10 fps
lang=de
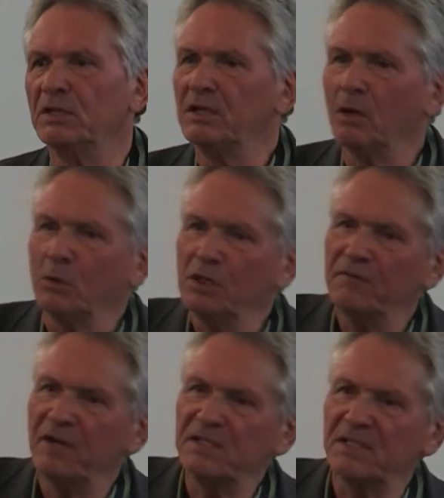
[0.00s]
in der
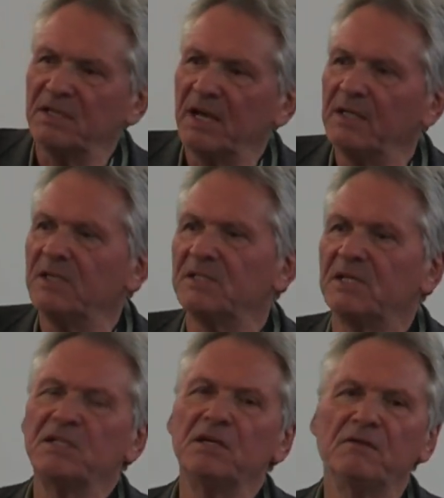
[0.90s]
Universität ist
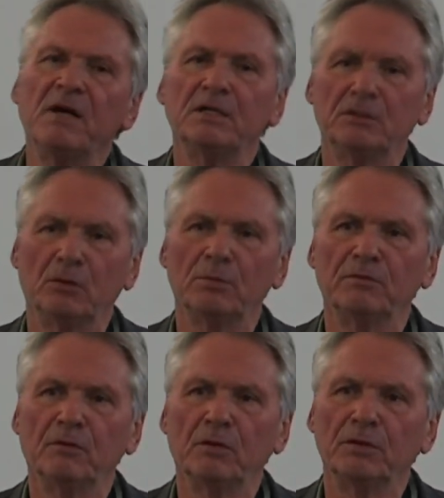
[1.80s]
das nicht
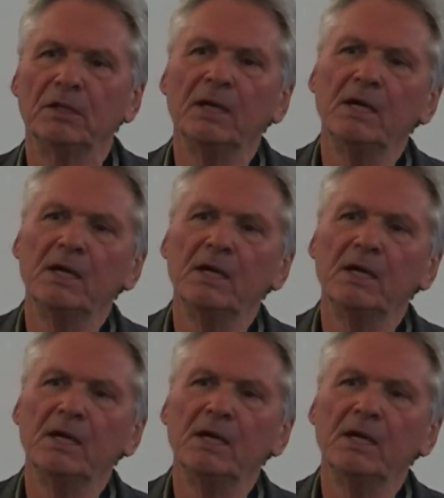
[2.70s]
wahrgenommen worden.